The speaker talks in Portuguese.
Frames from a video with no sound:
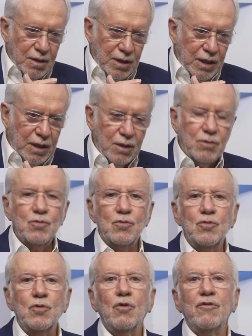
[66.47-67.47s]
e
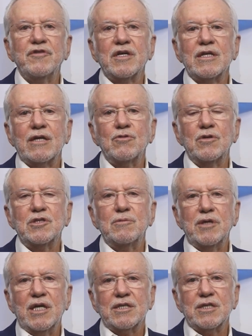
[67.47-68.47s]
o governador de
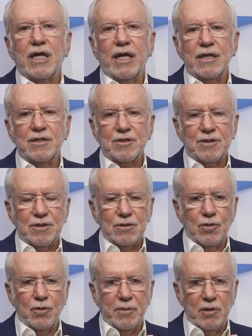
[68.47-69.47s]
Minas Gerais,
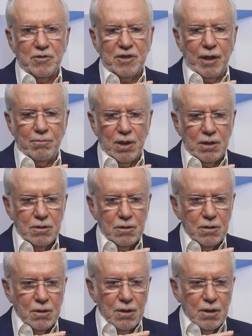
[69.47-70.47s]
Romeu Zema,
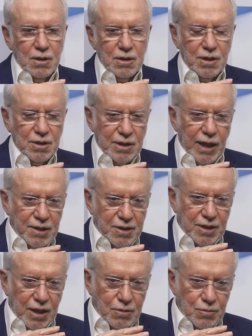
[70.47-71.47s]
que está
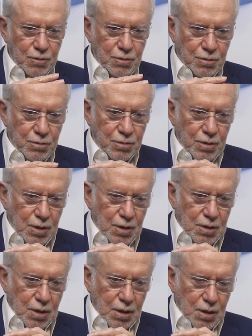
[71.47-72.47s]
sendo
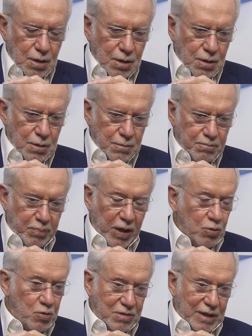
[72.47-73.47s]
é,
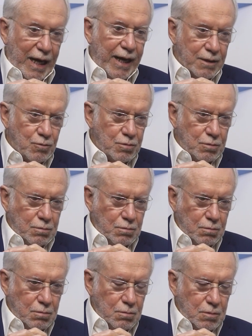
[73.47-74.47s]
perguntado
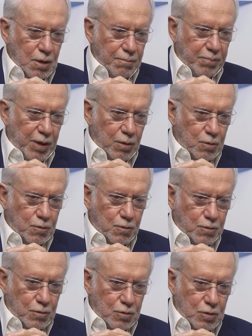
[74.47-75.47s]

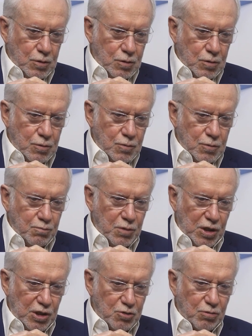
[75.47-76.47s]
pelo
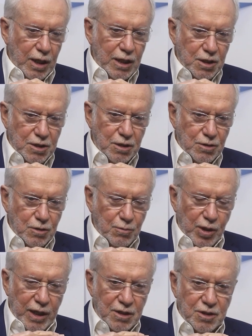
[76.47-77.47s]
ministro Alexandre de
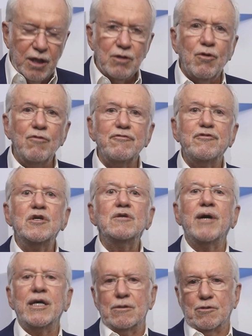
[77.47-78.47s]
Moraes se ele
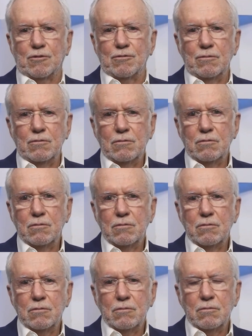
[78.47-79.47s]
confirma isso.
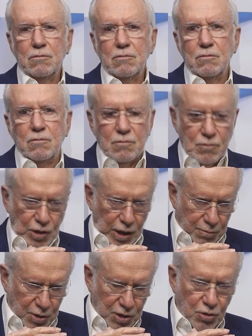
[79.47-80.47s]
E
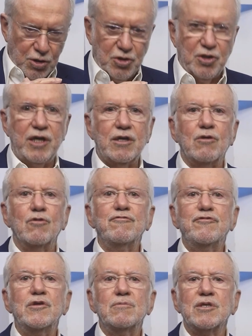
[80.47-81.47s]
ele mandou dizer que
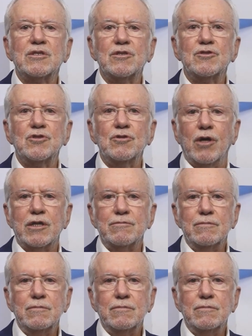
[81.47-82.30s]
confirma, sim, senhor.